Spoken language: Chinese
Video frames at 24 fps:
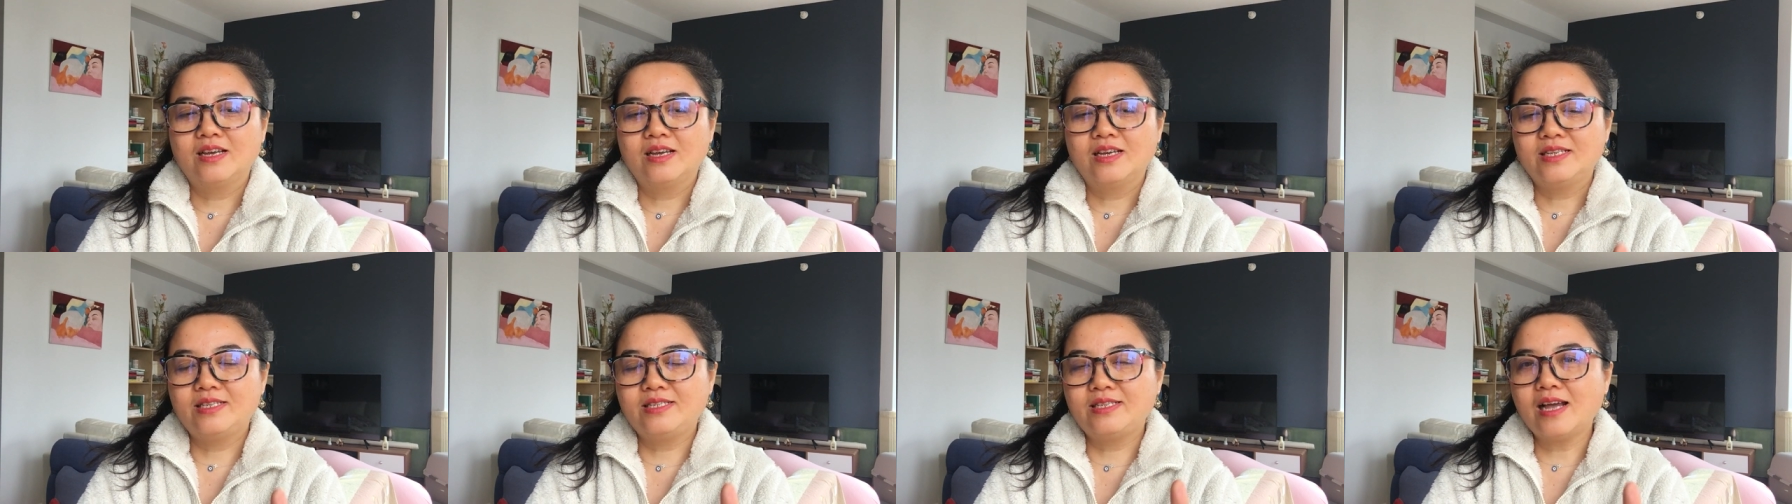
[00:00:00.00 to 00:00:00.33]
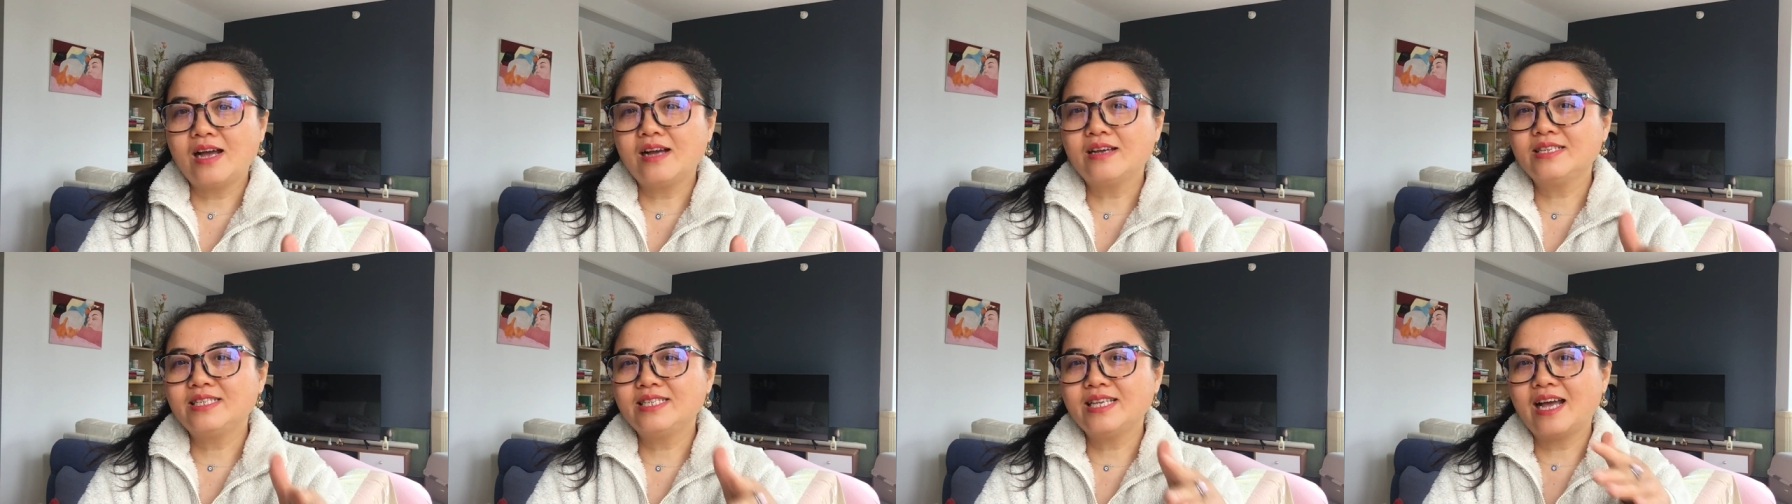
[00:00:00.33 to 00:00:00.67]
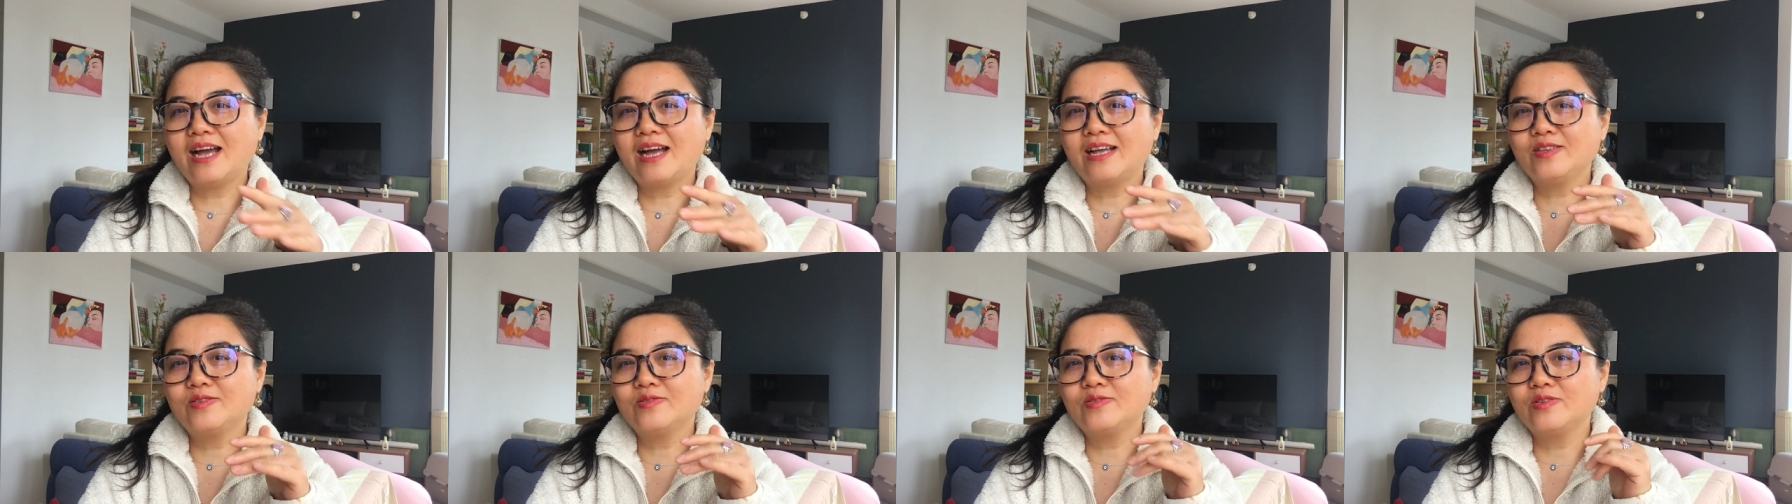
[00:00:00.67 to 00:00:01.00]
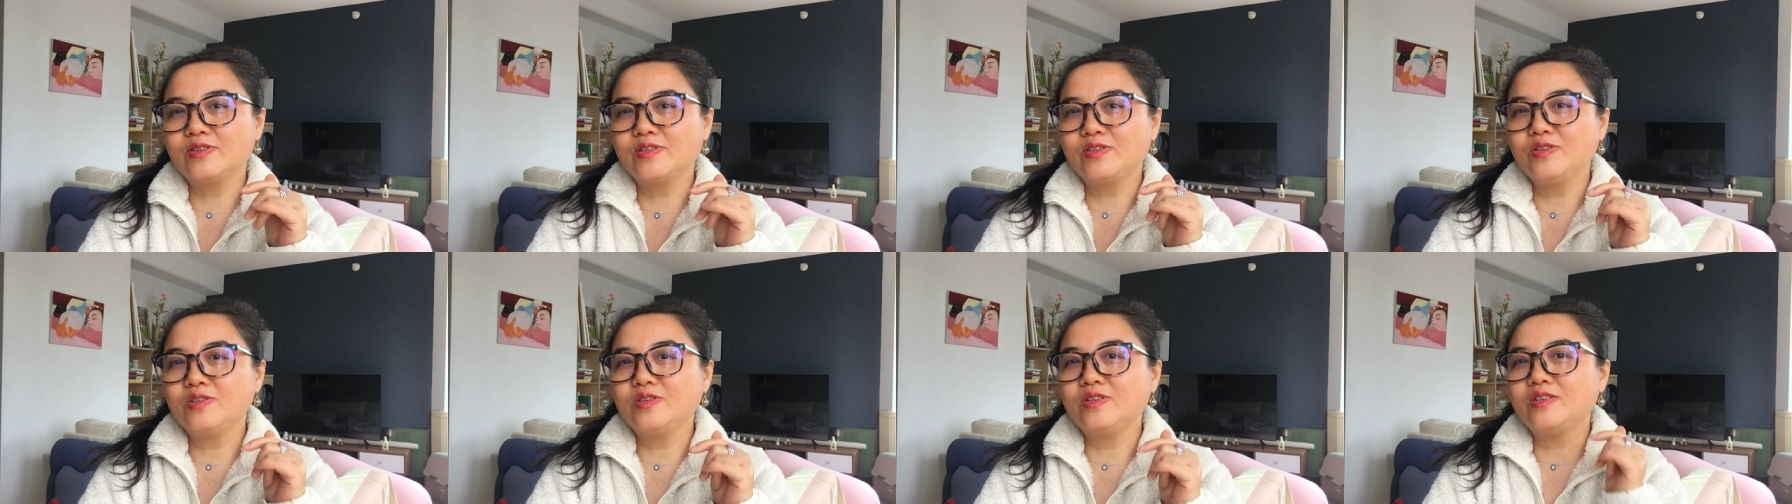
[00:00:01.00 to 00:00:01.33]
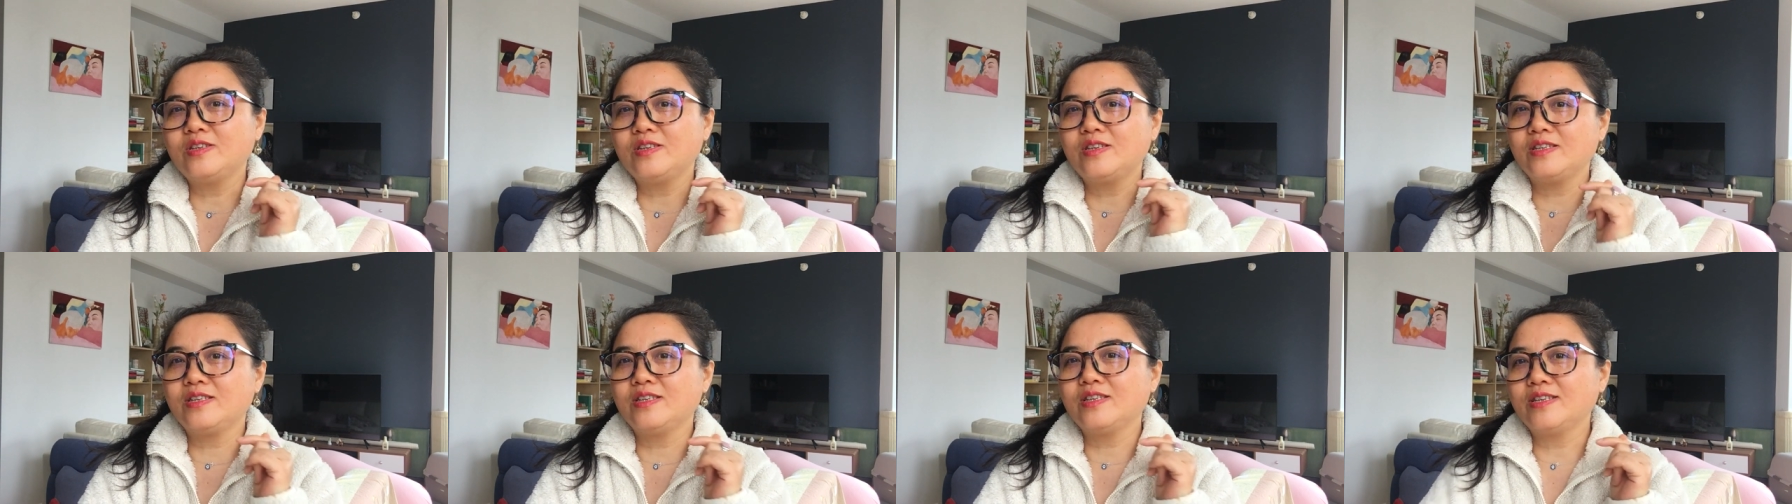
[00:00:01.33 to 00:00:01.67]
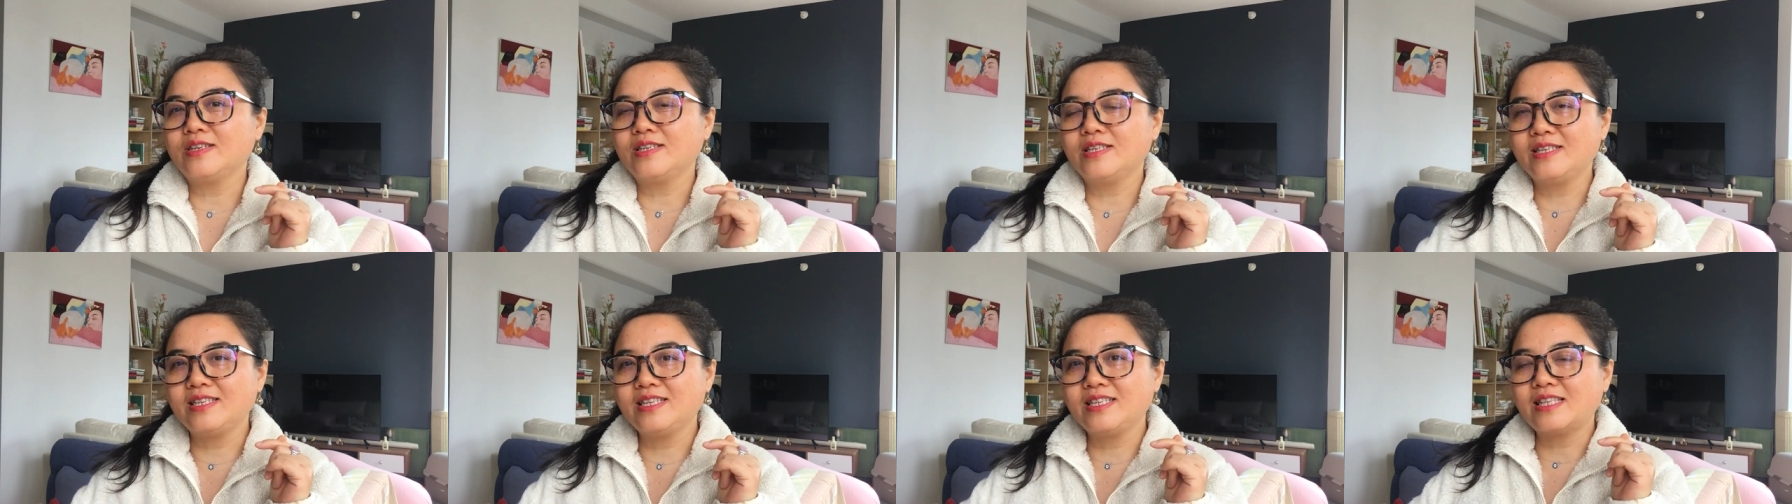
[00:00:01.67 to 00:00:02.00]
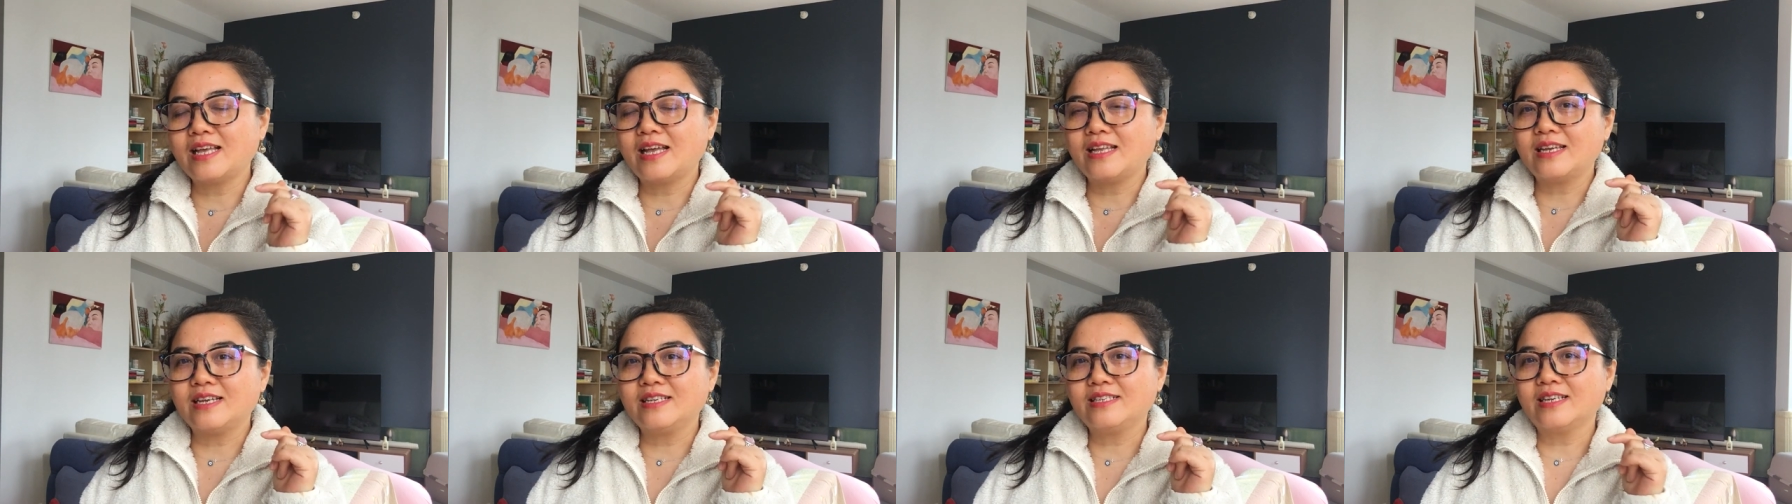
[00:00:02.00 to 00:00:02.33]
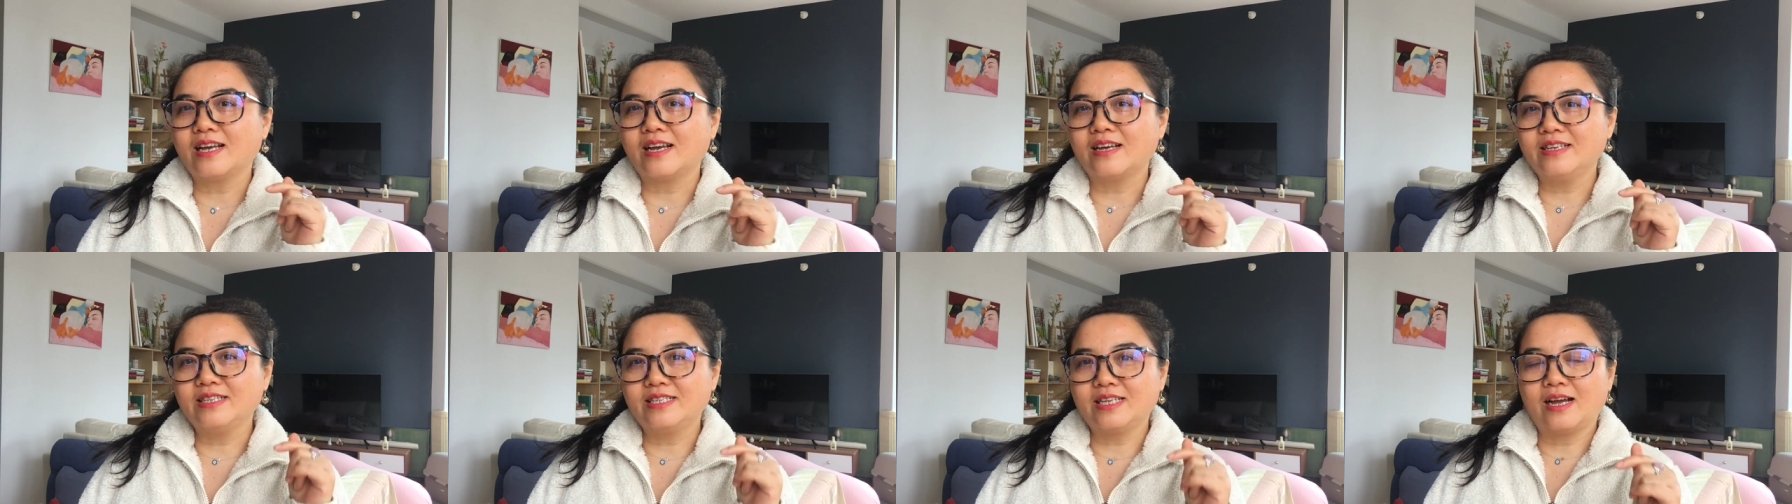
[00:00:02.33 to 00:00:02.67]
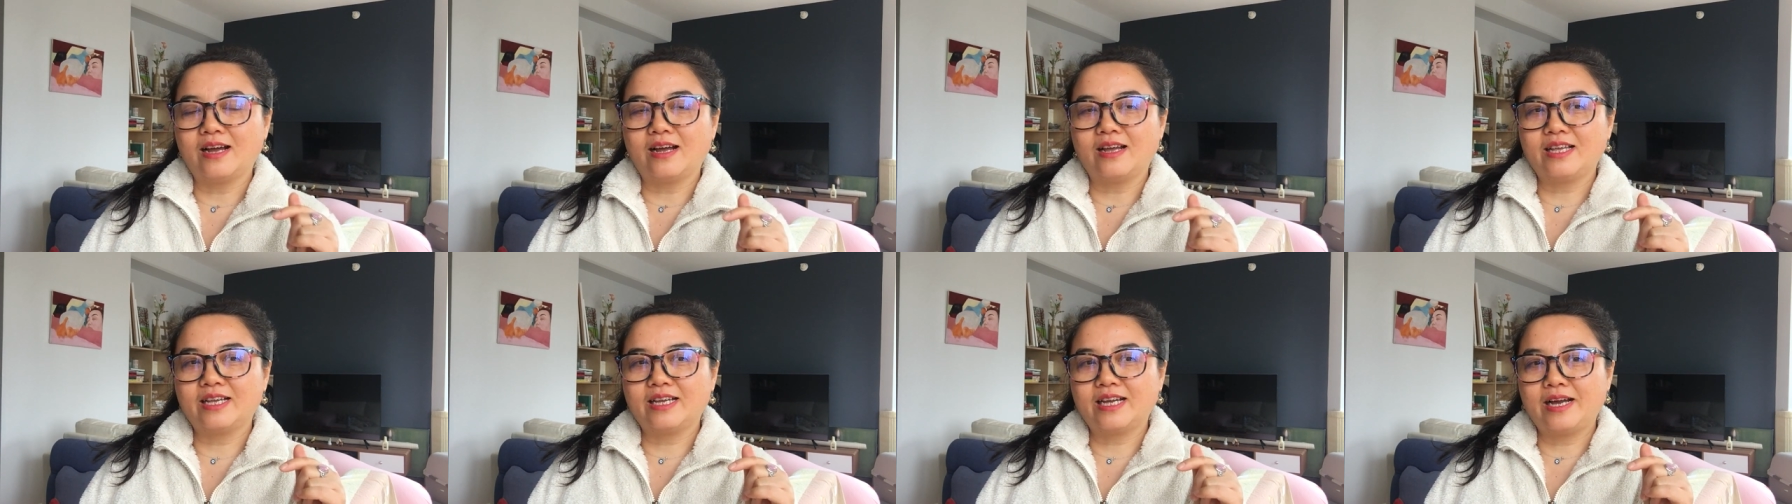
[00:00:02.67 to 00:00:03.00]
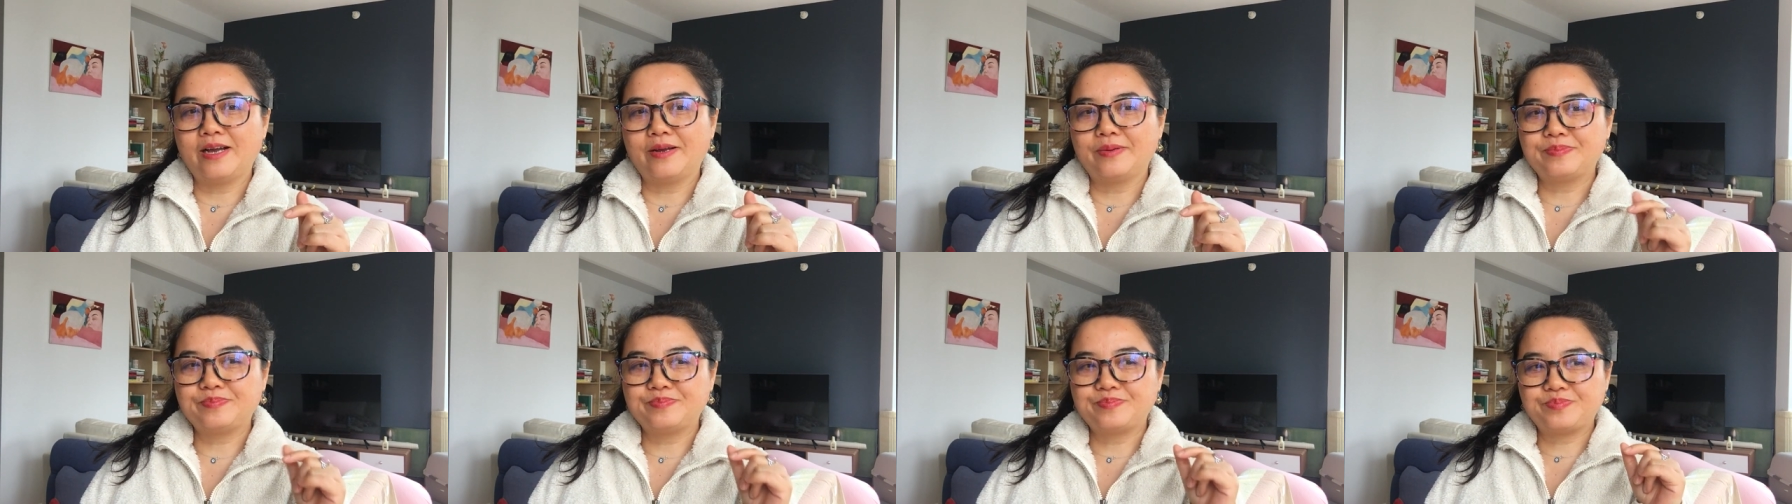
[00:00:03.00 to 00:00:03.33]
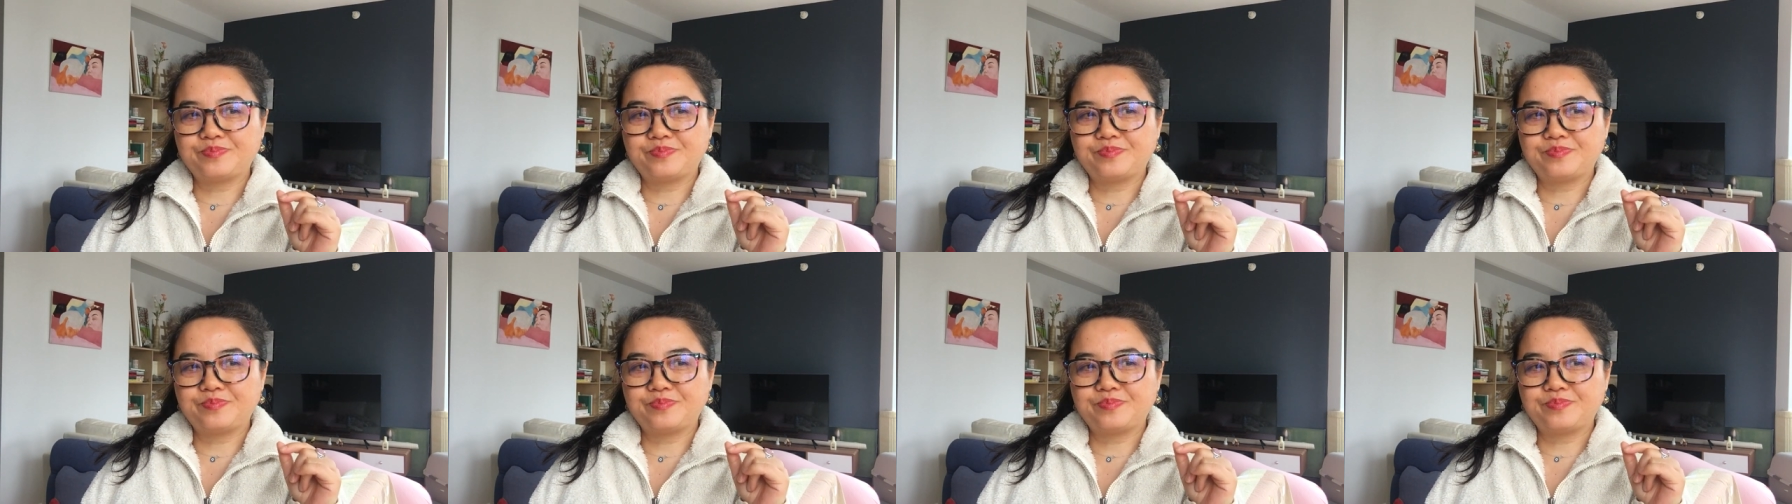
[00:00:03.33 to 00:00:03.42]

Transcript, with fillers: 向下，就是你你你你，大家想一想啊，你看，